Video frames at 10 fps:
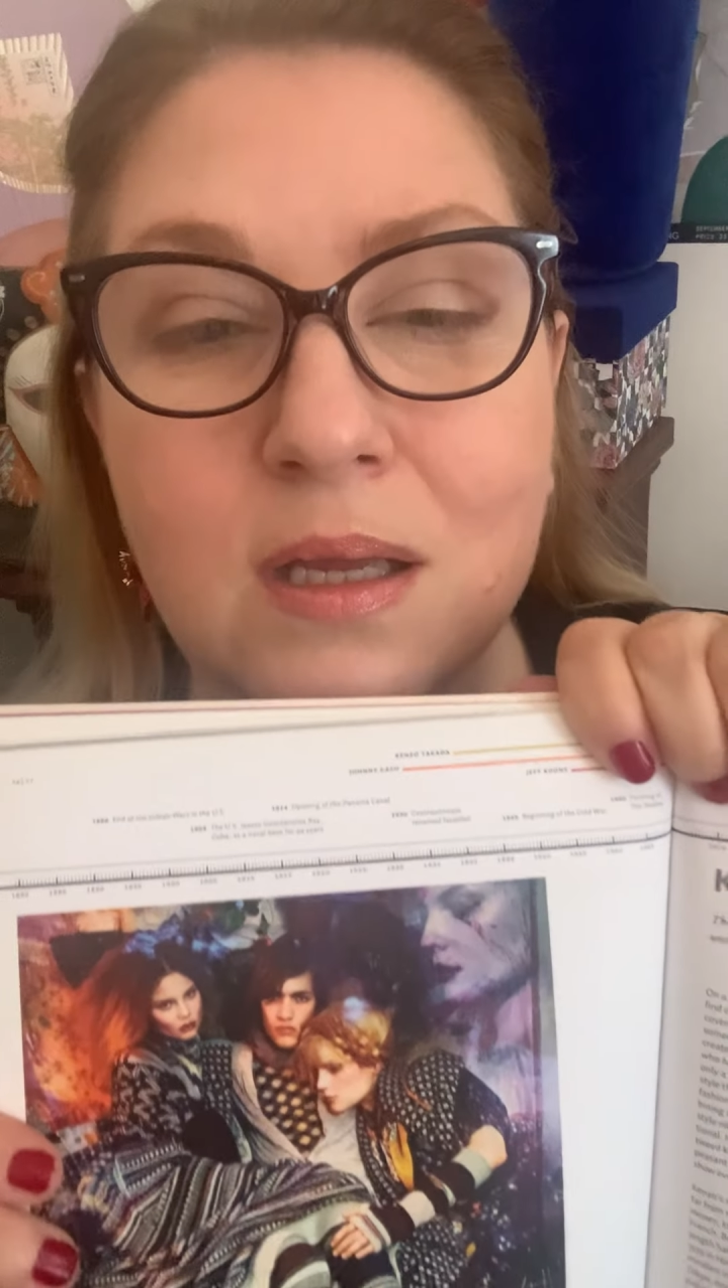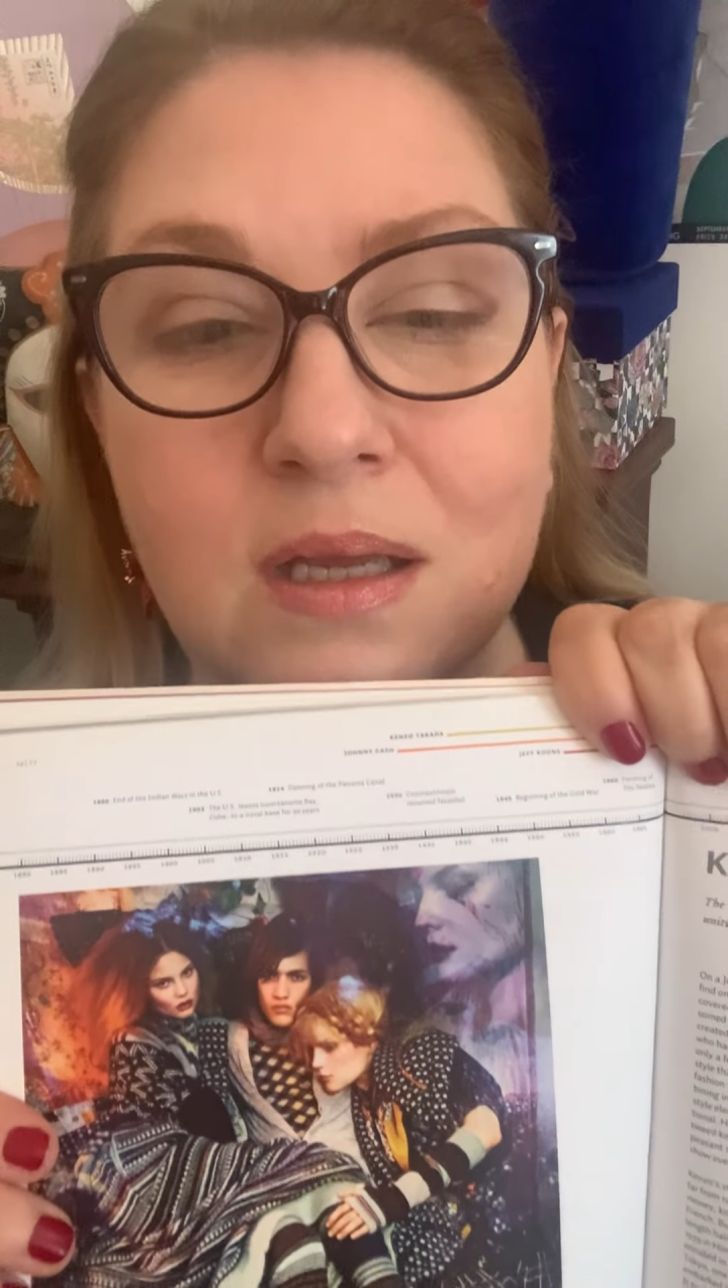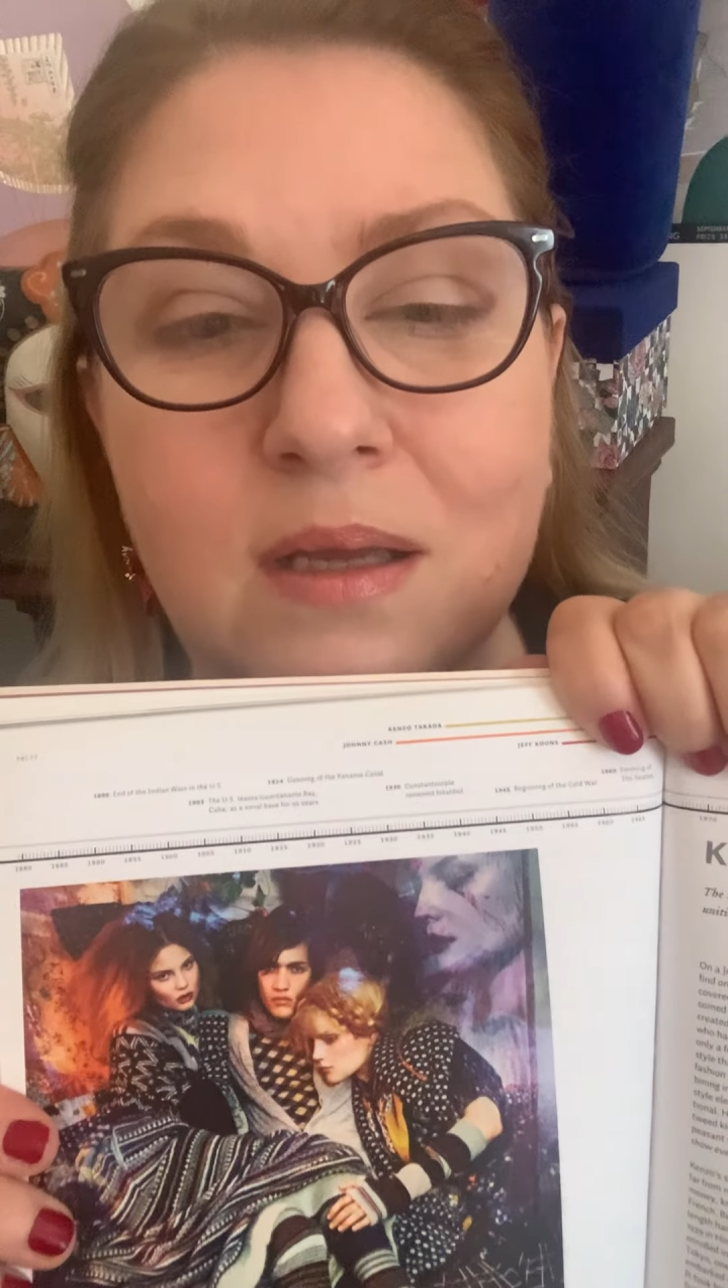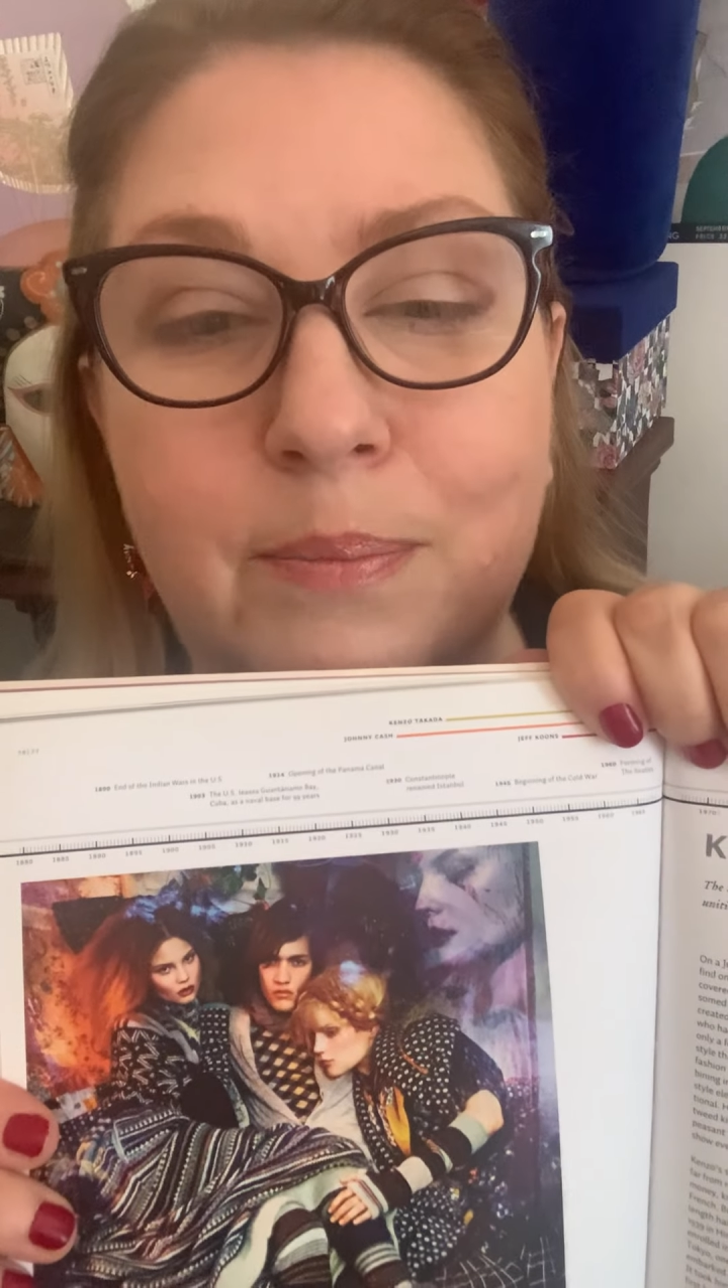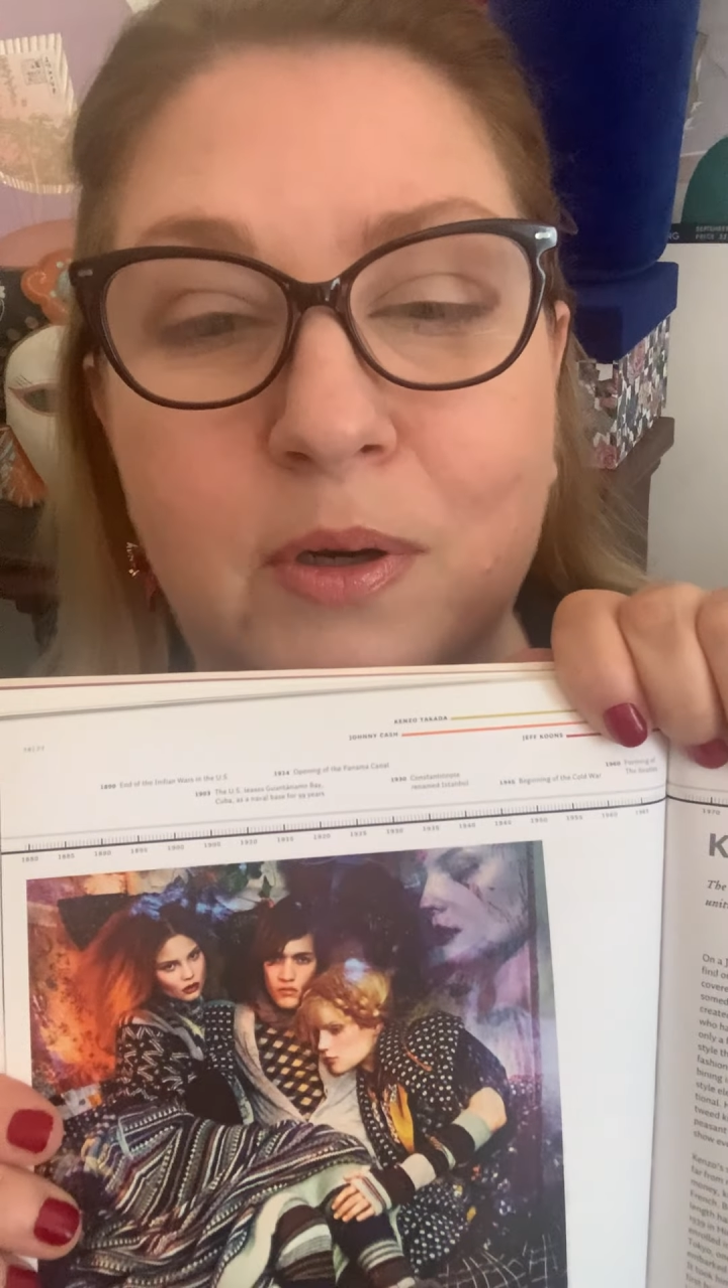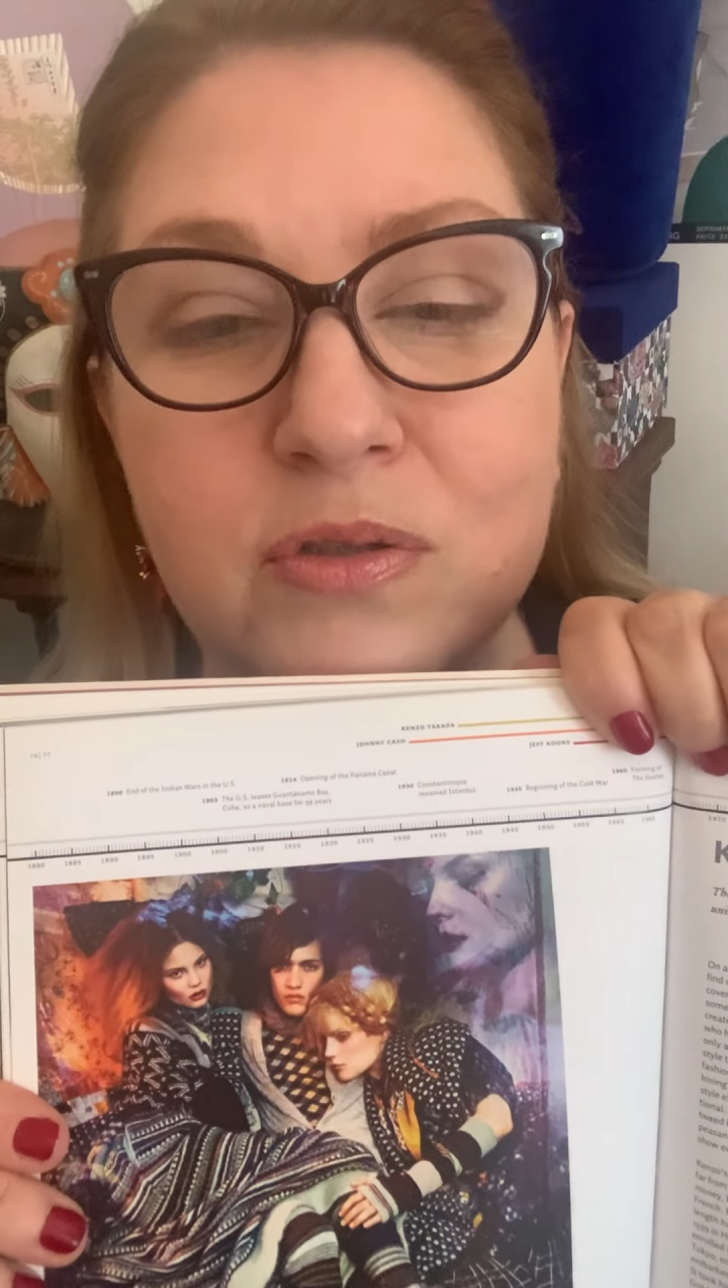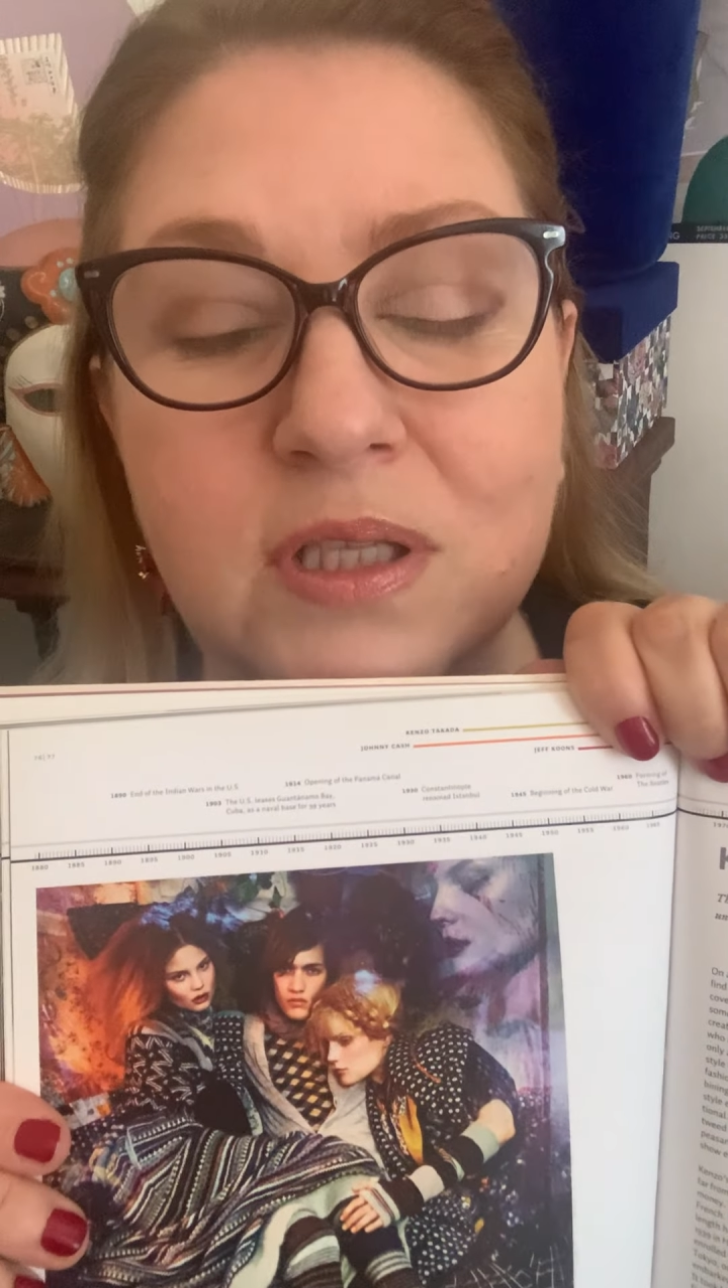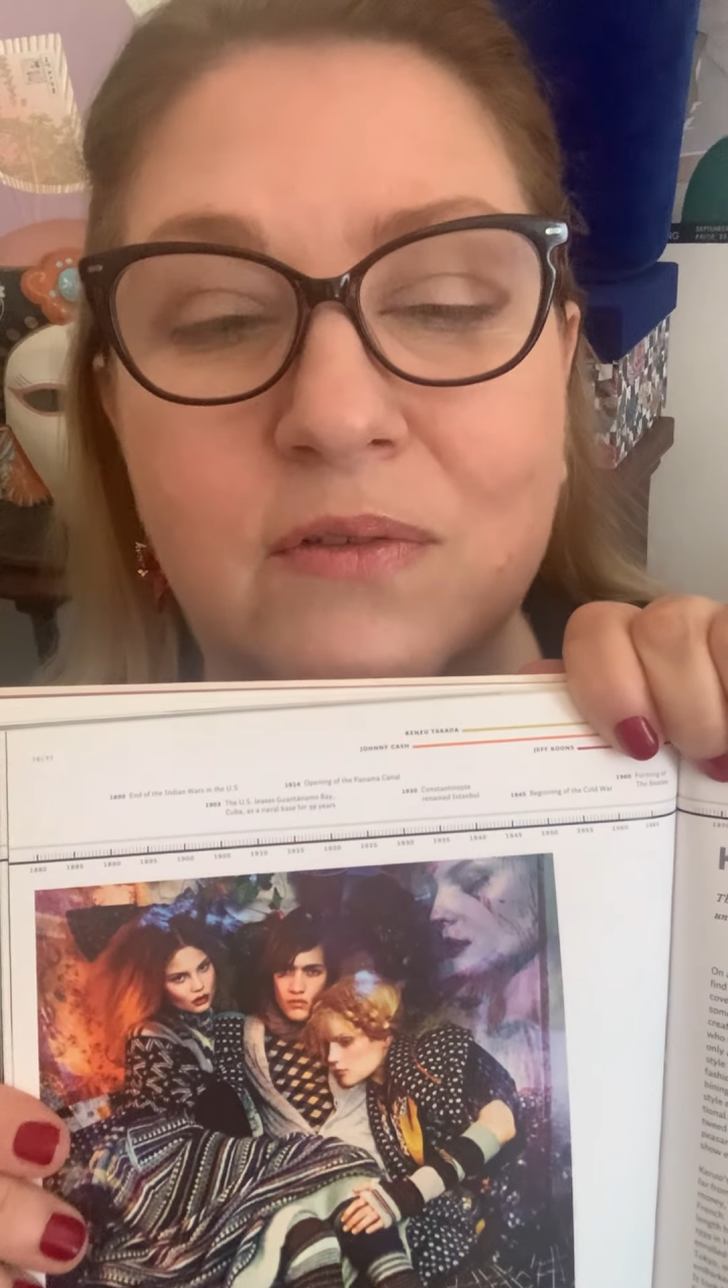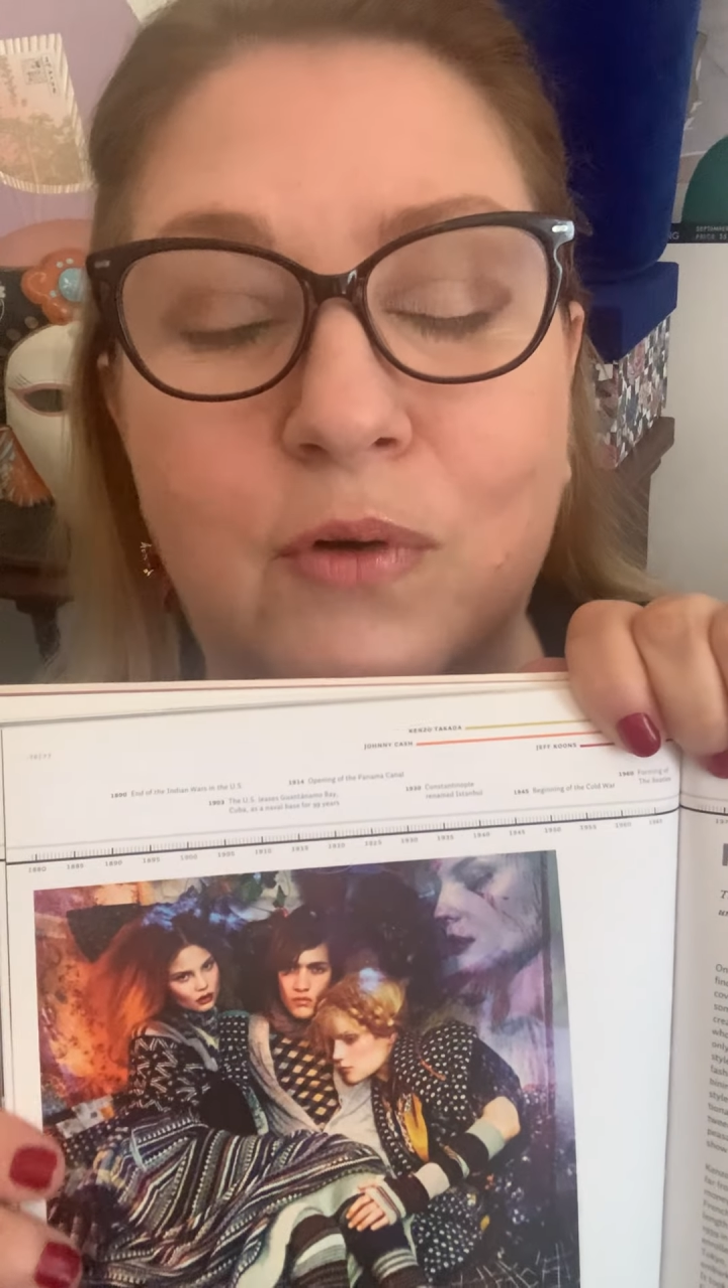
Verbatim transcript: e, proste